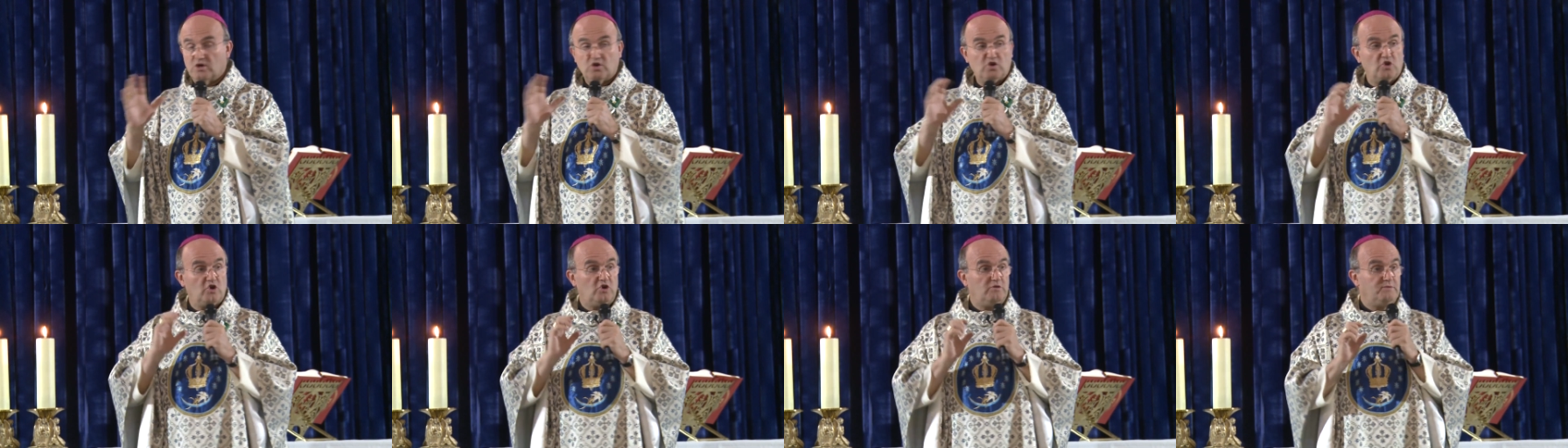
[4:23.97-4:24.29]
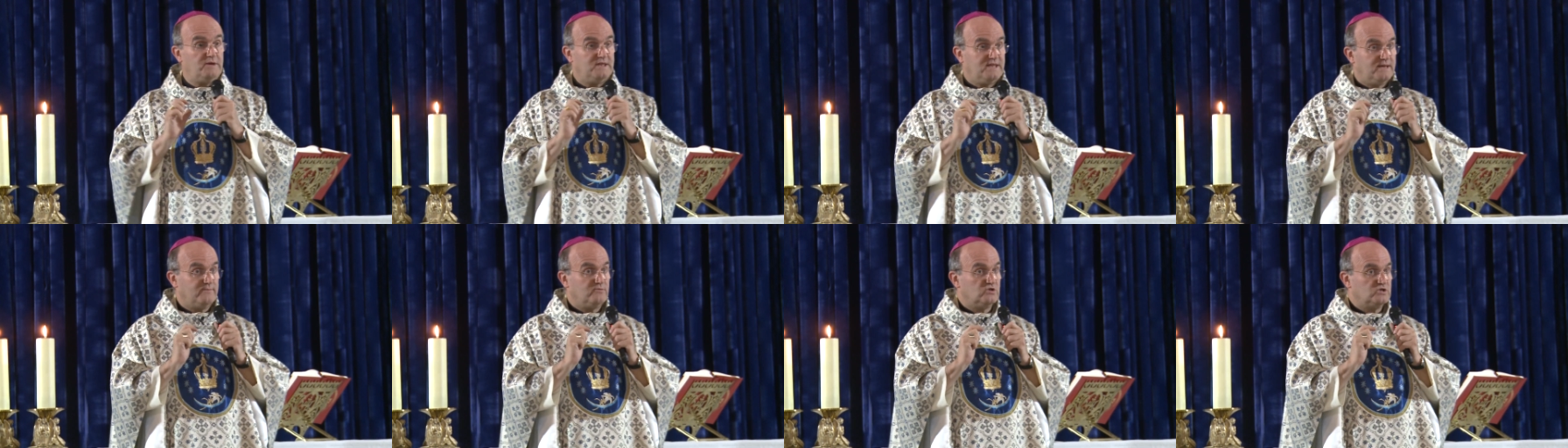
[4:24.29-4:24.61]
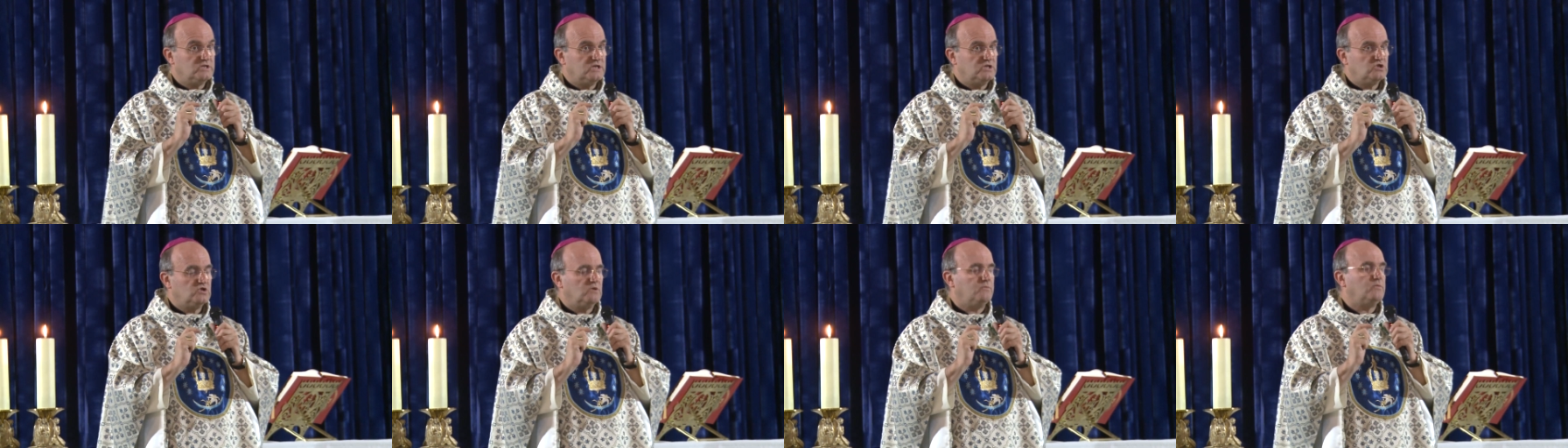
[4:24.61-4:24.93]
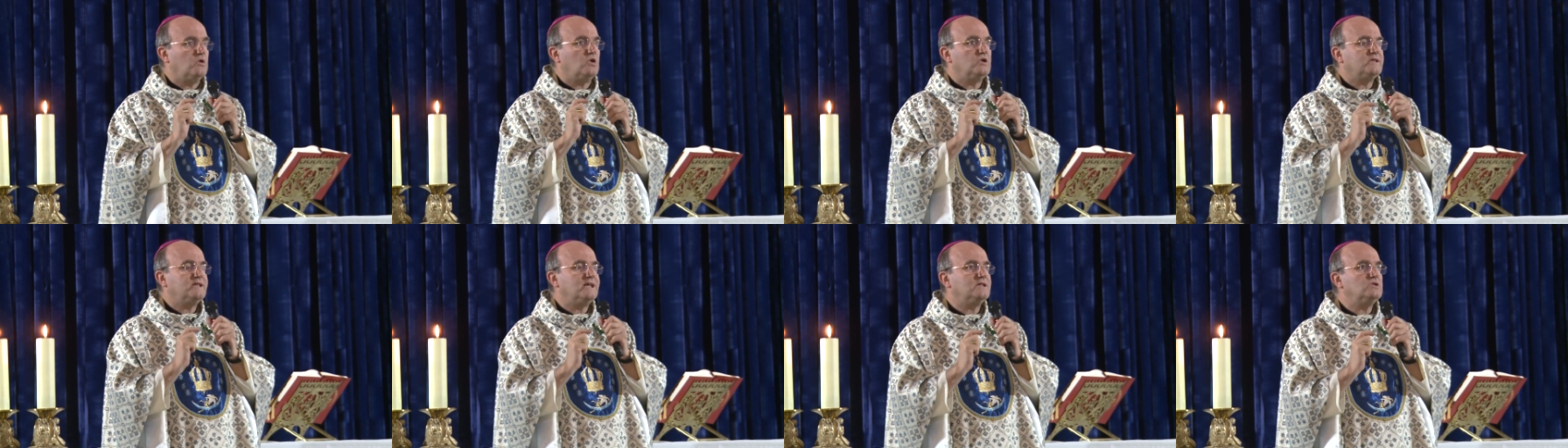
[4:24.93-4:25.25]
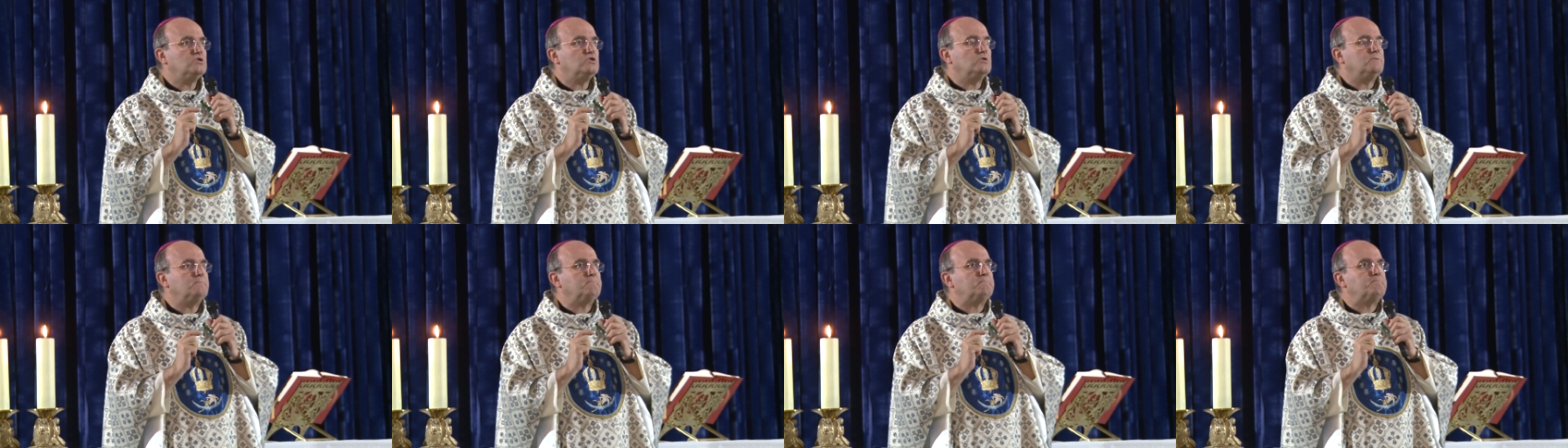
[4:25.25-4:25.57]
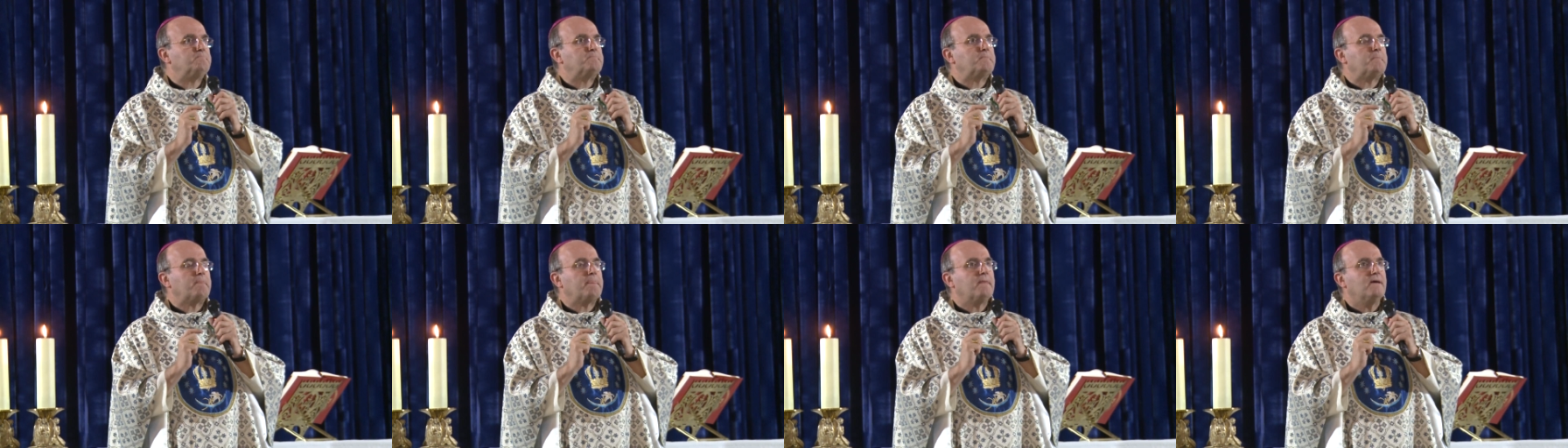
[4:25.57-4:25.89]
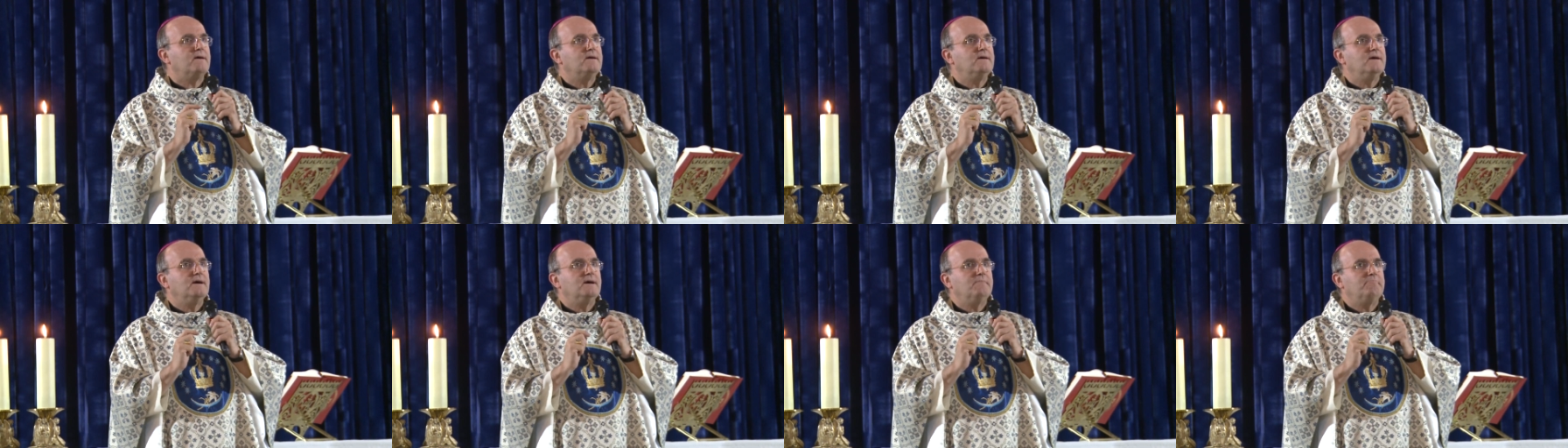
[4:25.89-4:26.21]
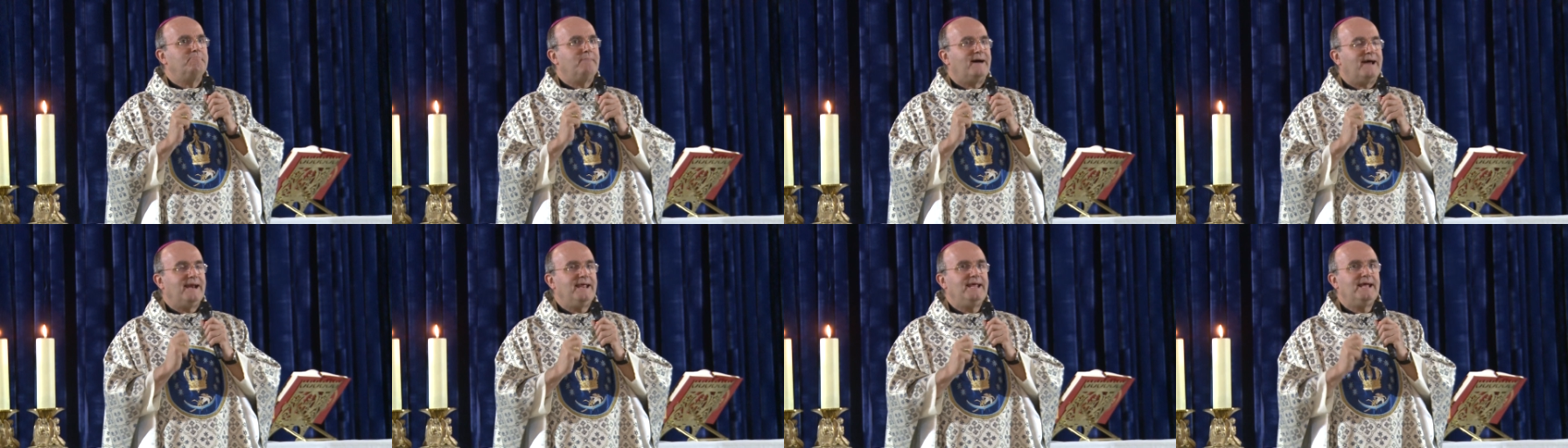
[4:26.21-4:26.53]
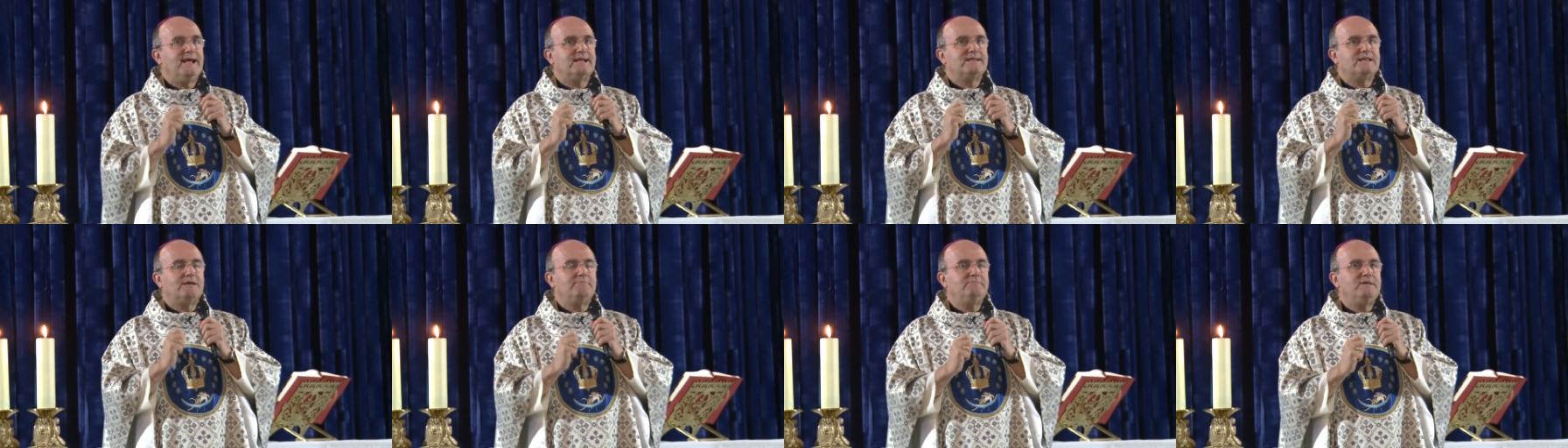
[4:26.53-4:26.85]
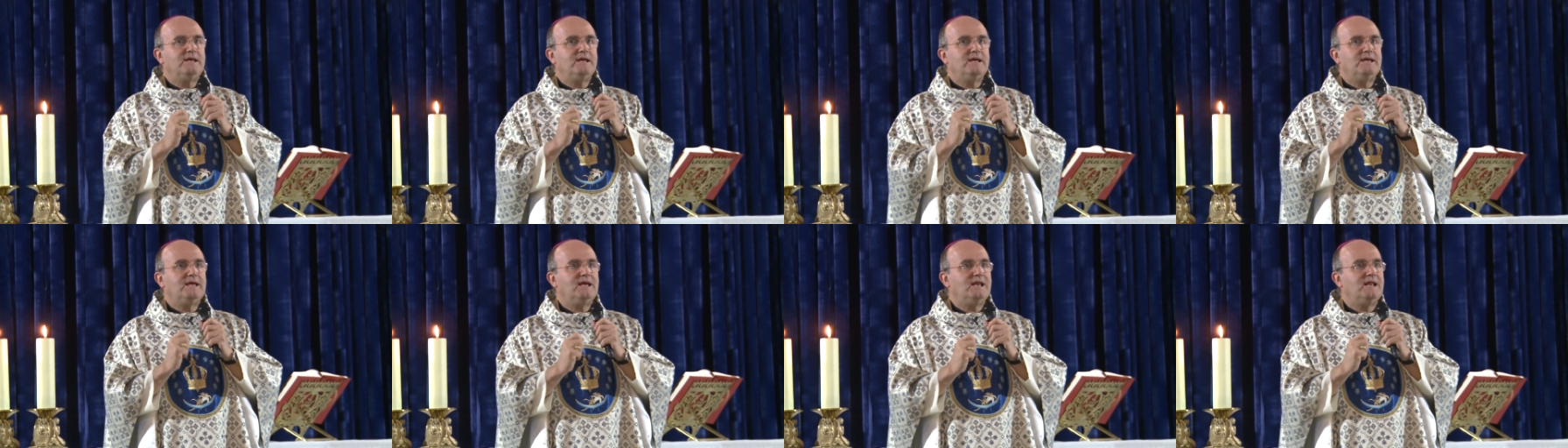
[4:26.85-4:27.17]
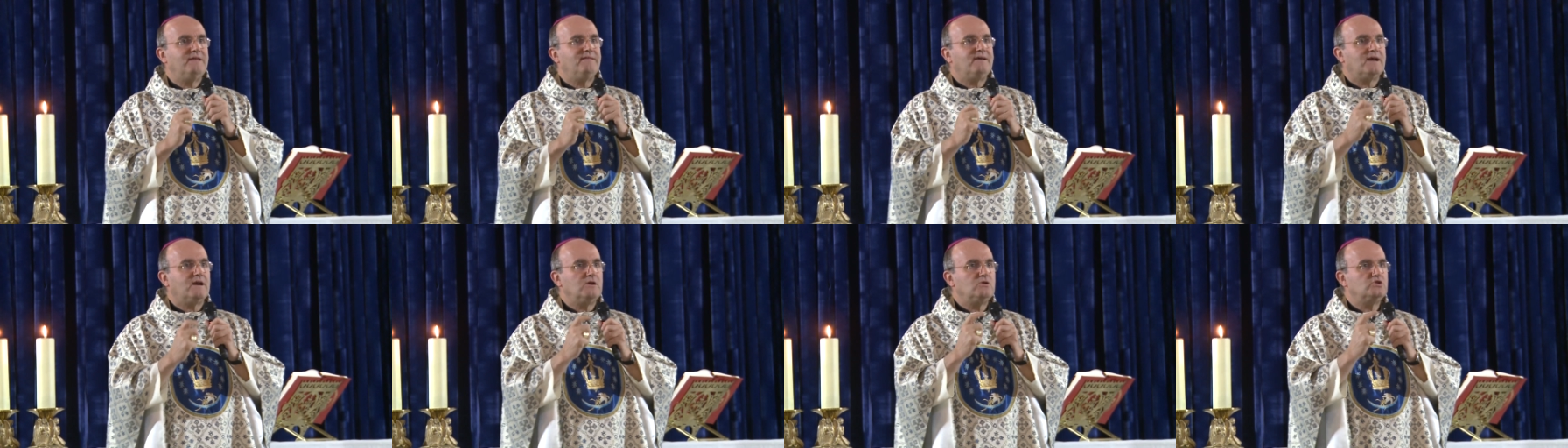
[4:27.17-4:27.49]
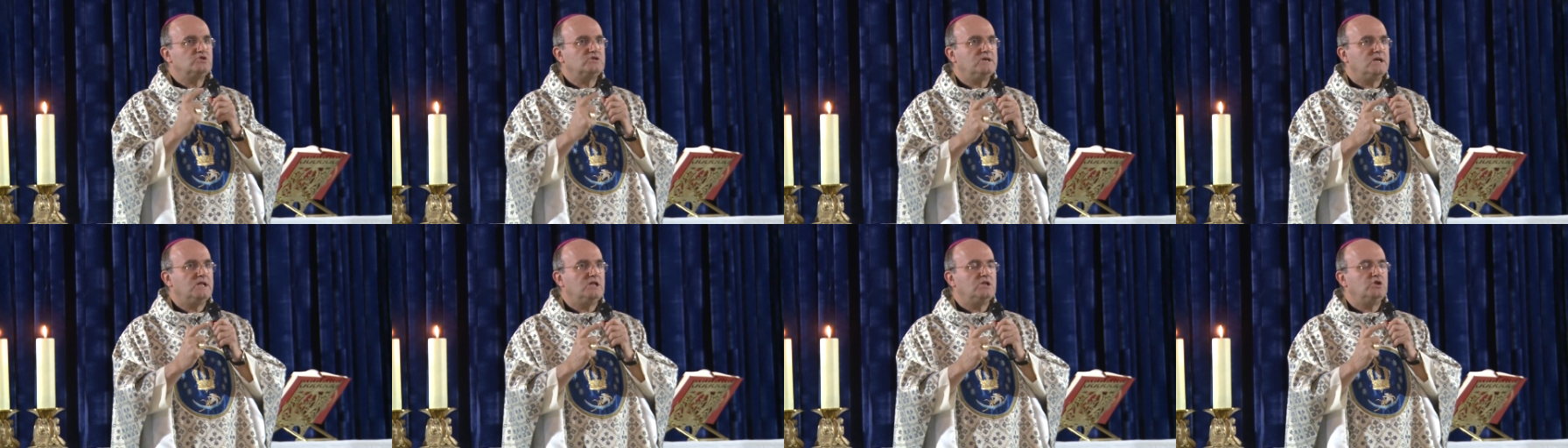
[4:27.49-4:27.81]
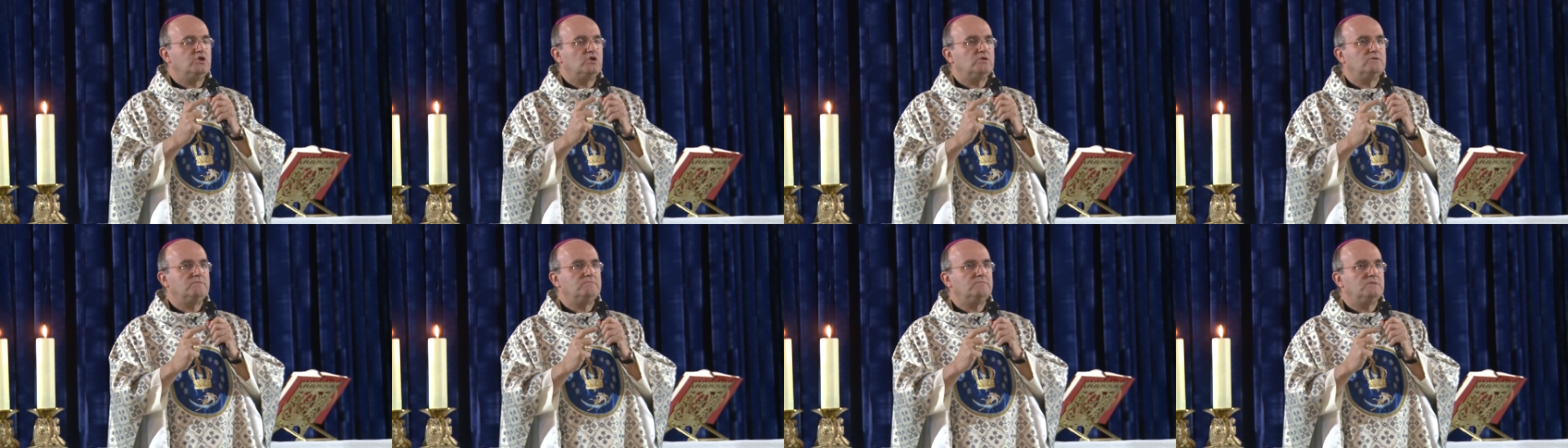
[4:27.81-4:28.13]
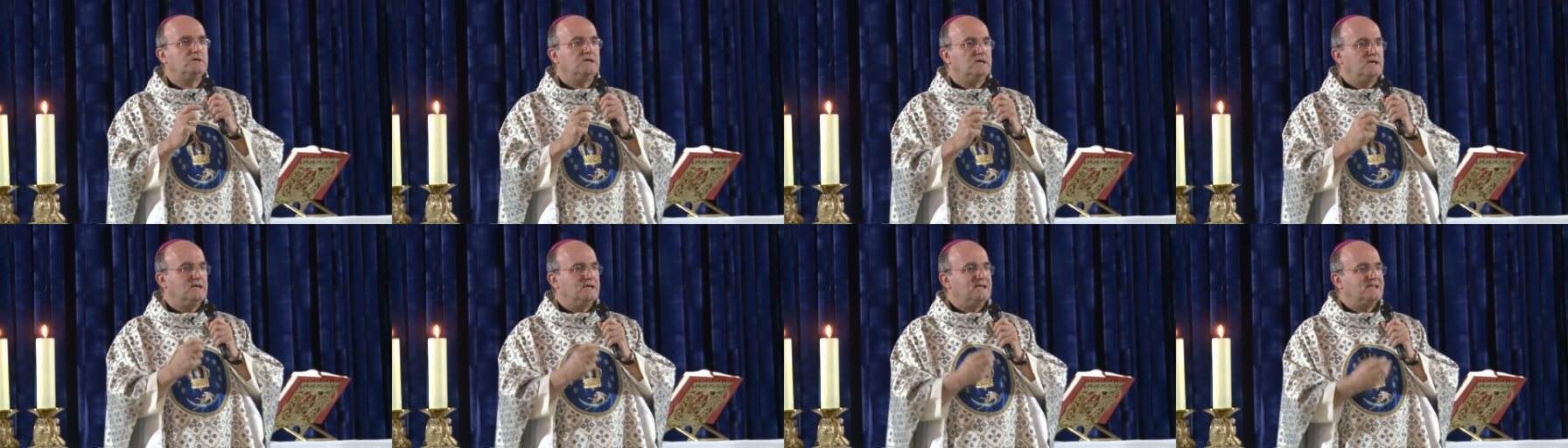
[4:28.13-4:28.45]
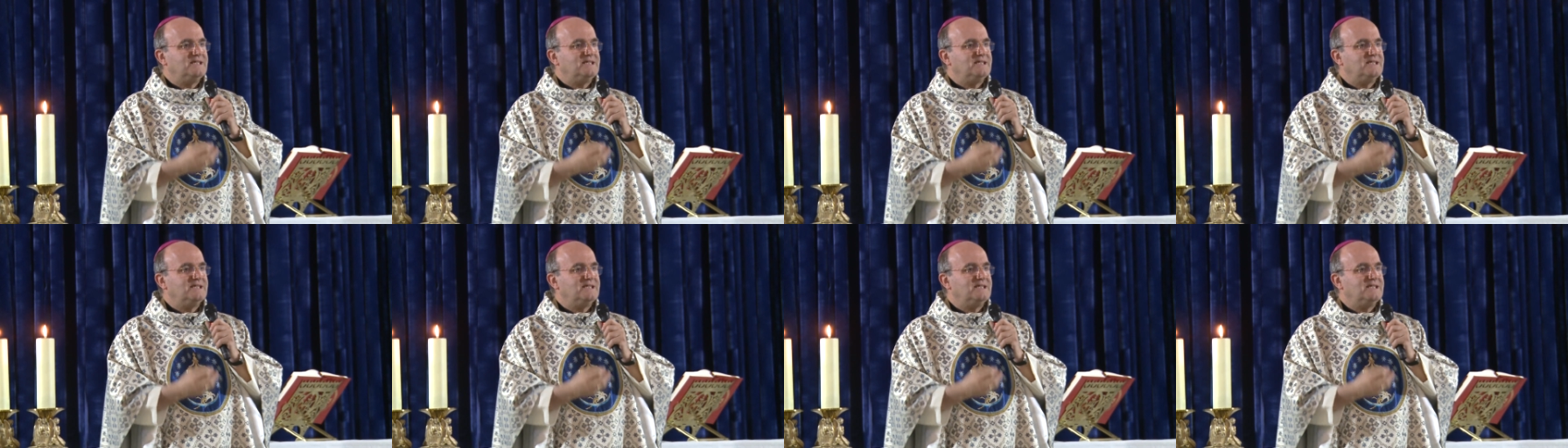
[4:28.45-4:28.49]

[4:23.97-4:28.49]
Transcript: No olvidemos eso. Por lo tanto, María también quiere darnos el don